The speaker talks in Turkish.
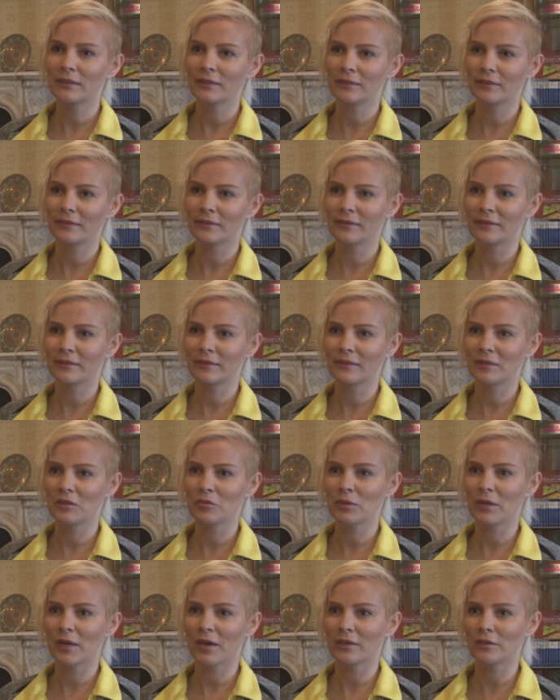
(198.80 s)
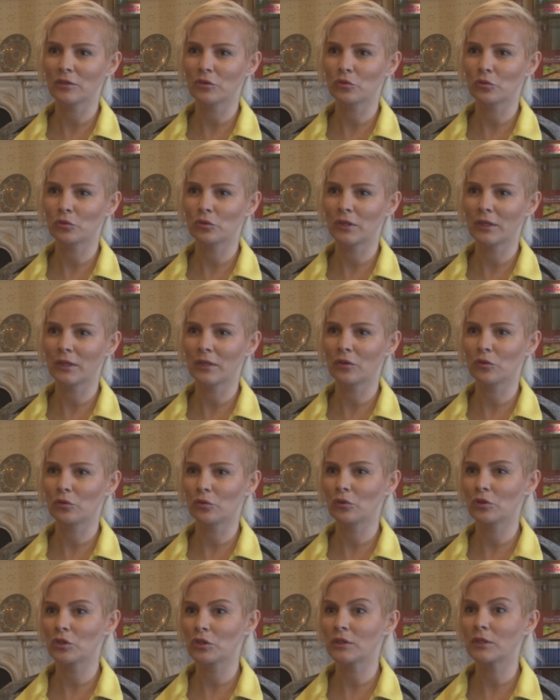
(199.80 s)
e, bir yerde çok ilgi
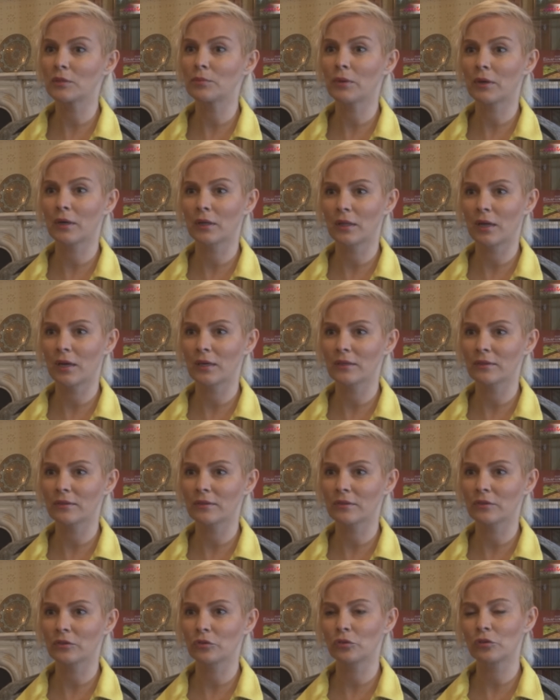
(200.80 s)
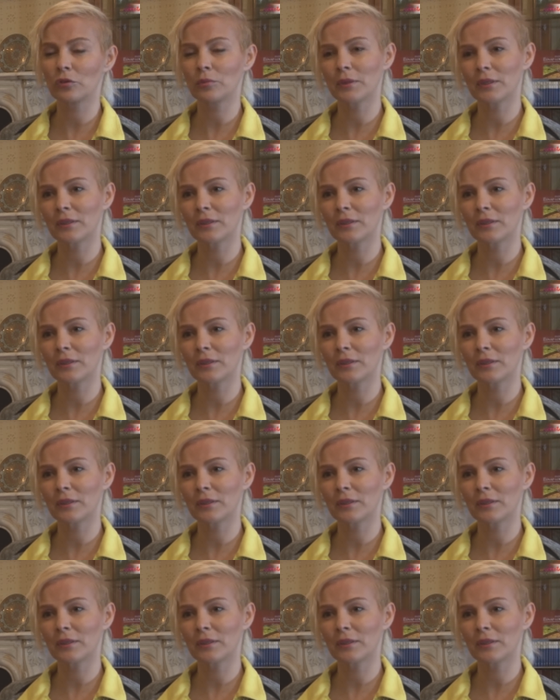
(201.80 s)
görüyor. Ciddi paralar yatırılıyor.